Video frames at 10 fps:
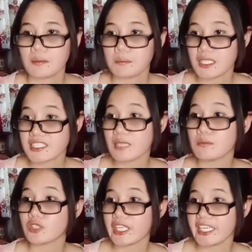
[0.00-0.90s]

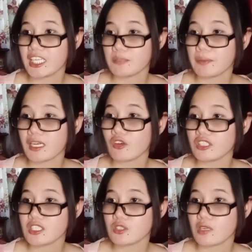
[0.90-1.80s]
Bilisan mo diyan at pag
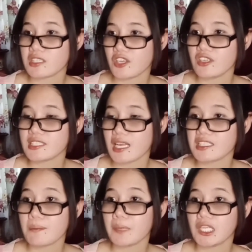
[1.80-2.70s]
ako'y nasura sa'yo,
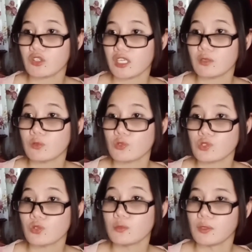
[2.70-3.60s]
sasampayin ko yung
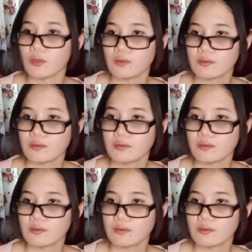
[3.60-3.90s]
muso mo.